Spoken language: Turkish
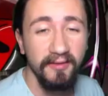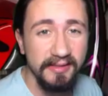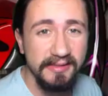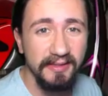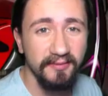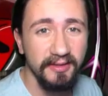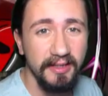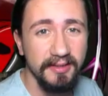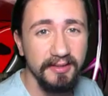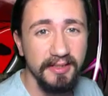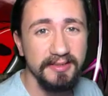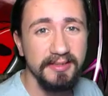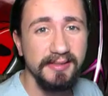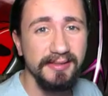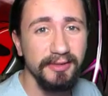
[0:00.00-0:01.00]
Evet sevgili
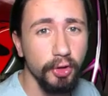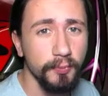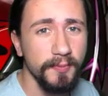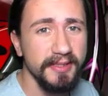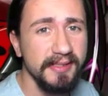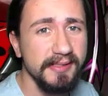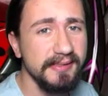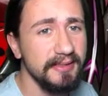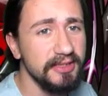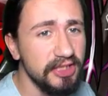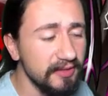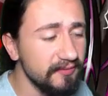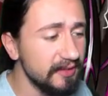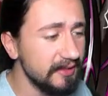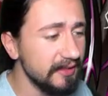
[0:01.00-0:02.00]
arkadaşlar slot makinesini
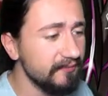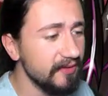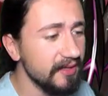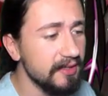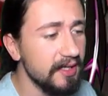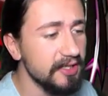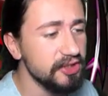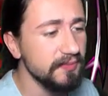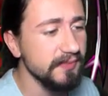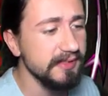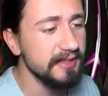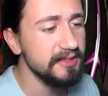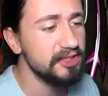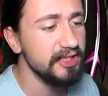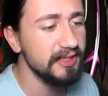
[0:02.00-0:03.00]
çevirdik ve
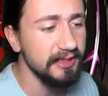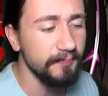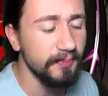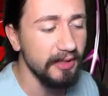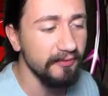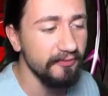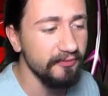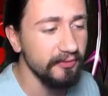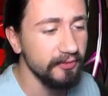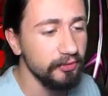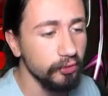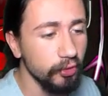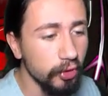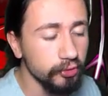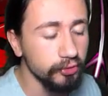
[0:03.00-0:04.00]
karşımıza Jigglypuff,
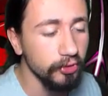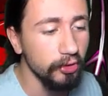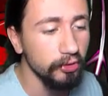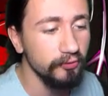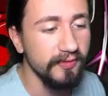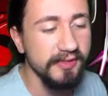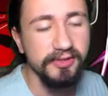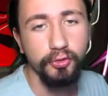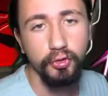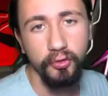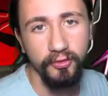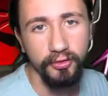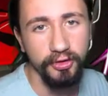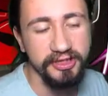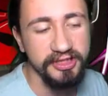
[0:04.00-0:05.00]
Noctowl ve
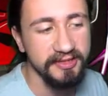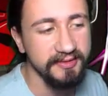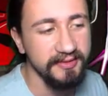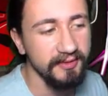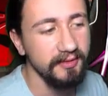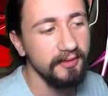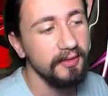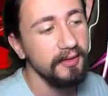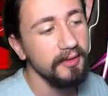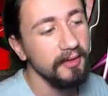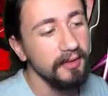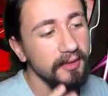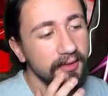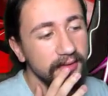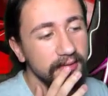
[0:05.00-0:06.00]
da çıktı.
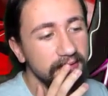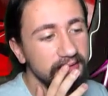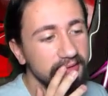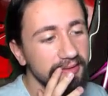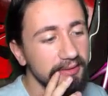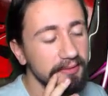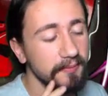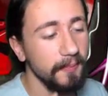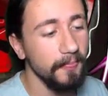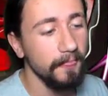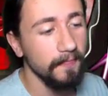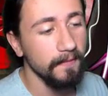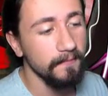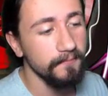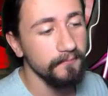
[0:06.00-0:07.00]
Ee,
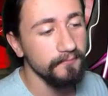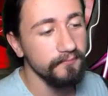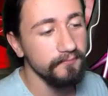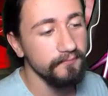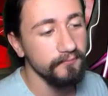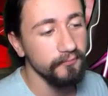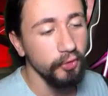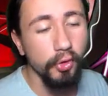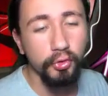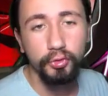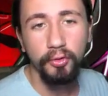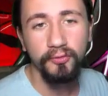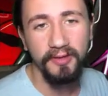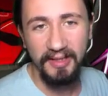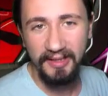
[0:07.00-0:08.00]

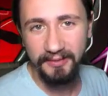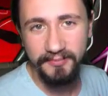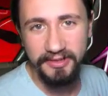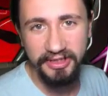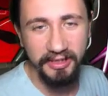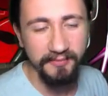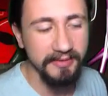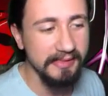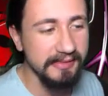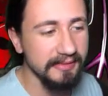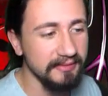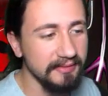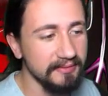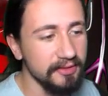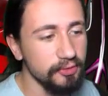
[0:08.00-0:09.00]
Noctowl'u almayacağım
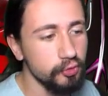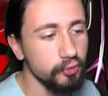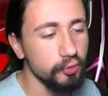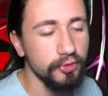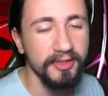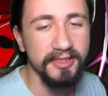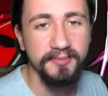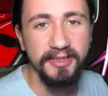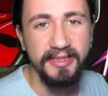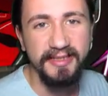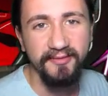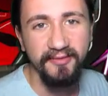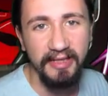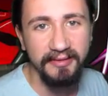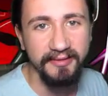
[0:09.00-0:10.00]
kesinlikle çünkü takımda
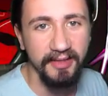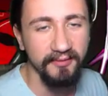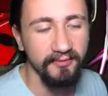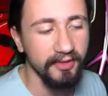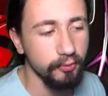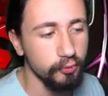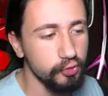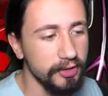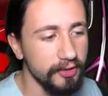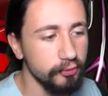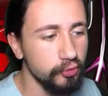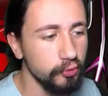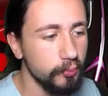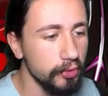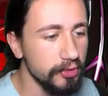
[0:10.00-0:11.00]
Yveltal var
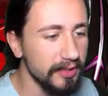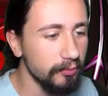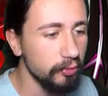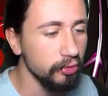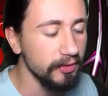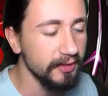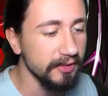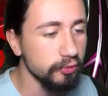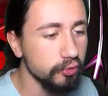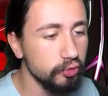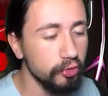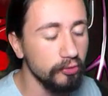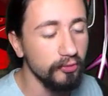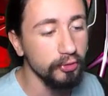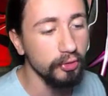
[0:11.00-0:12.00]
uçan türü Pokemon olarak.
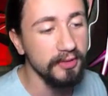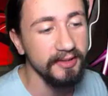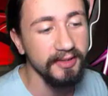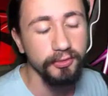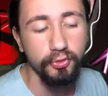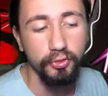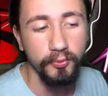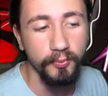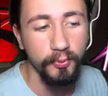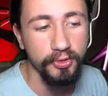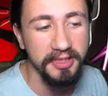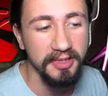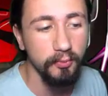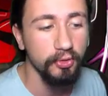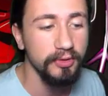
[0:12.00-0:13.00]
Sudowoodo kaya türü bir
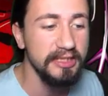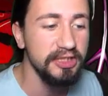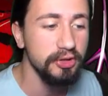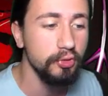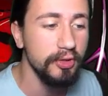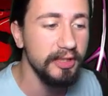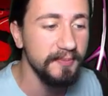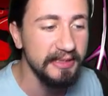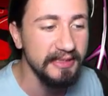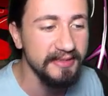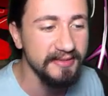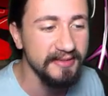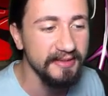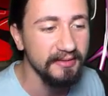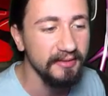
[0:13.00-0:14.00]
Pokemon iş
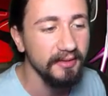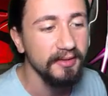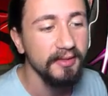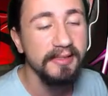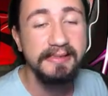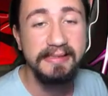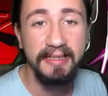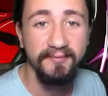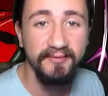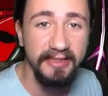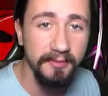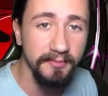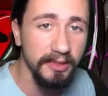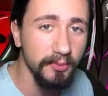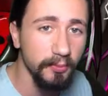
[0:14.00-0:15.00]
görebilirdi.
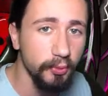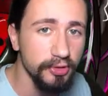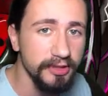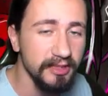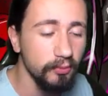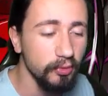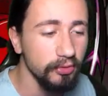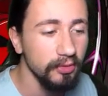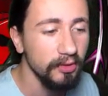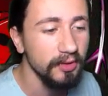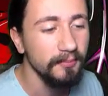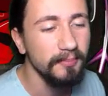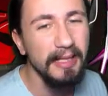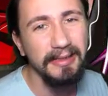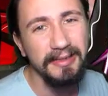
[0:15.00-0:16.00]
Sevdiğim de bir Pokemon.
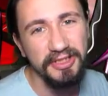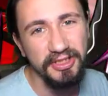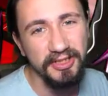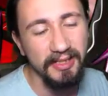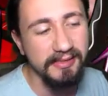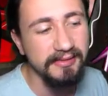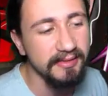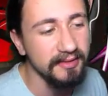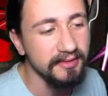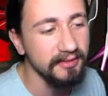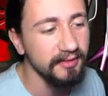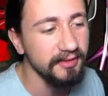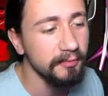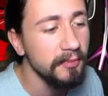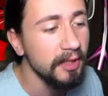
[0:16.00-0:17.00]
Belki çıkarsa
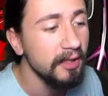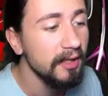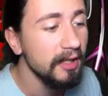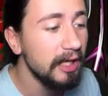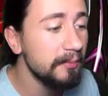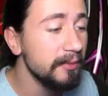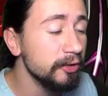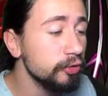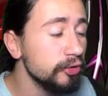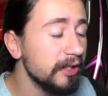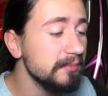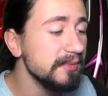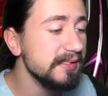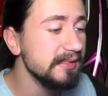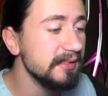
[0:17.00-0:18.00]
yakalarım. Ama en
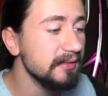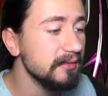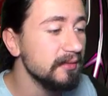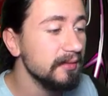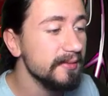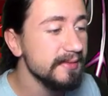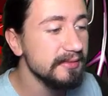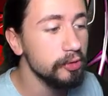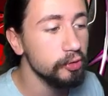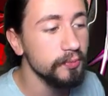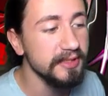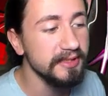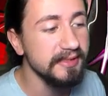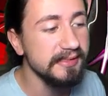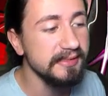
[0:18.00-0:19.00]
önemlisi
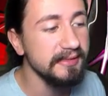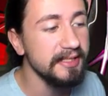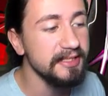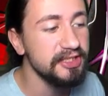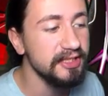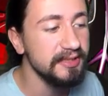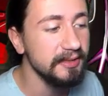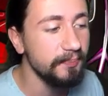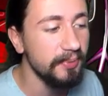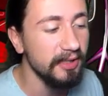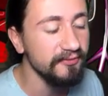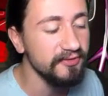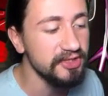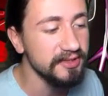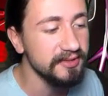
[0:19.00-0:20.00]
slot makinesinden
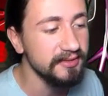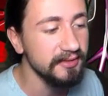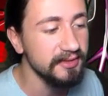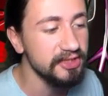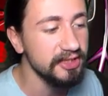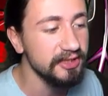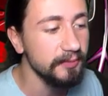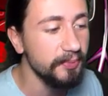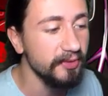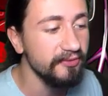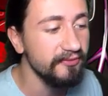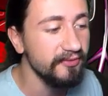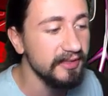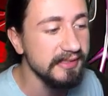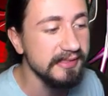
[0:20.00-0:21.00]
Jigglypuff çıktı.
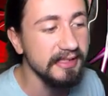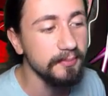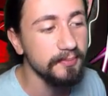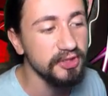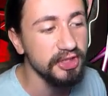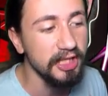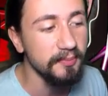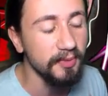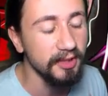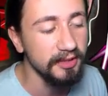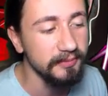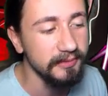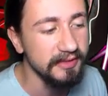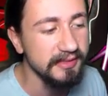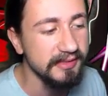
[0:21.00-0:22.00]
Jigglypuff'u verirsek bir şarp
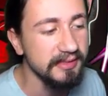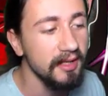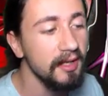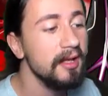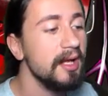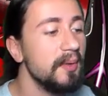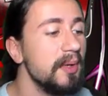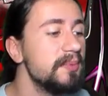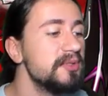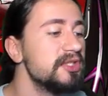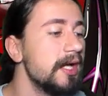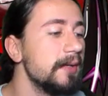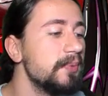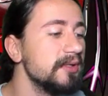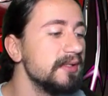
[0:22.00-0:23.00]
alabiliriz. Ama bir
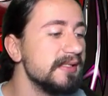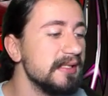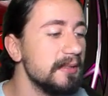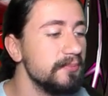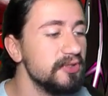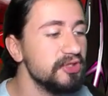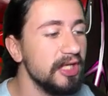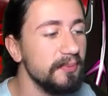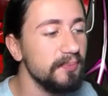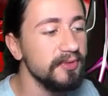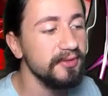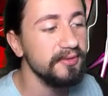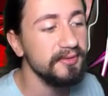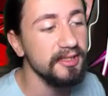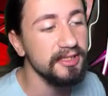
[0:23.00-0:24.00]
şarp alırsam bir
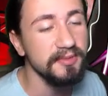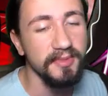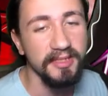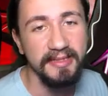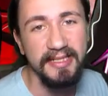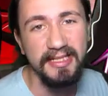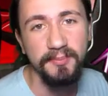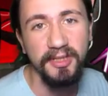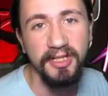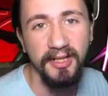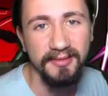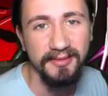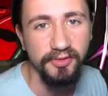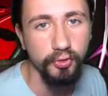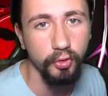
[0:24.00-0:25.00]
şarpın takıma ne gibi
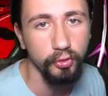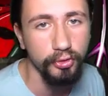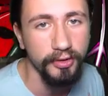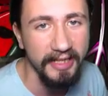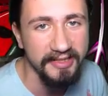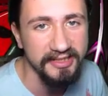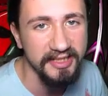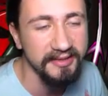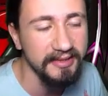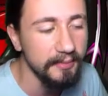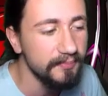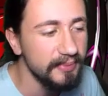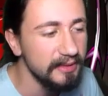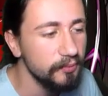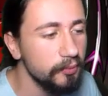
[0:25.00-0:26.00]
katkısı olur
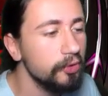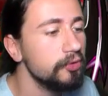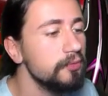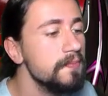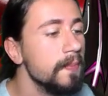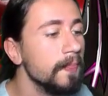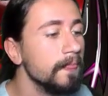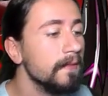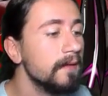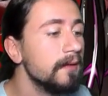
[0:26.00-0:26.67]
gerçekten bilmiyorum.